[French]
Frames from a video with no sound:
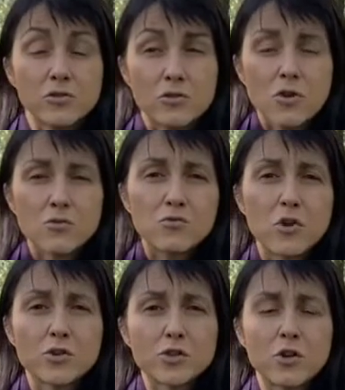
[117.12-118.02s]
d'un coup
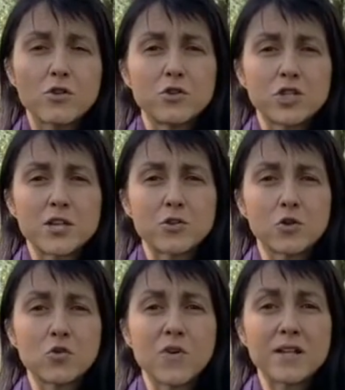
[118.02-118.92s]
d'un seul, le chien se
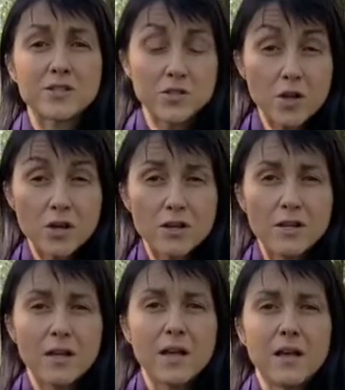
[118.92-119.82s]
retrouvera seul.
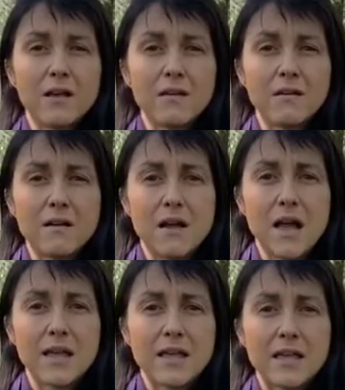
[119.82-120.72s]
Euh,
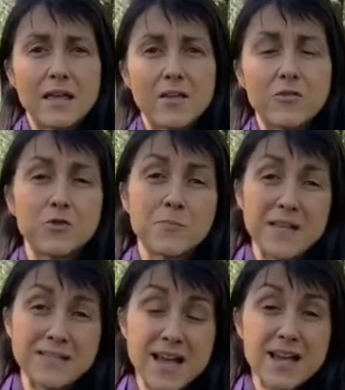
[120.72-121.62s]
et ce
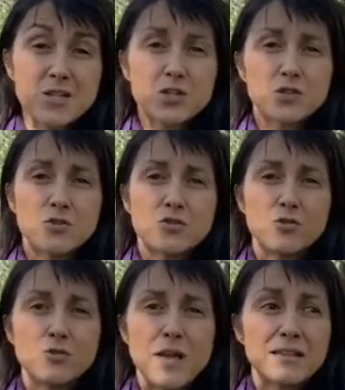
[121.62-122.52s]
passage
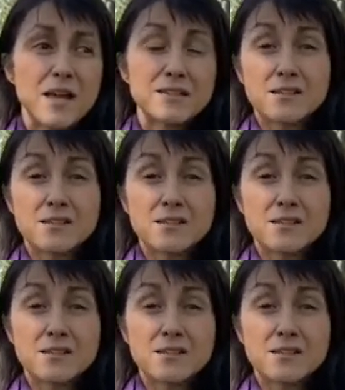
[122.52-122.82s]
de être à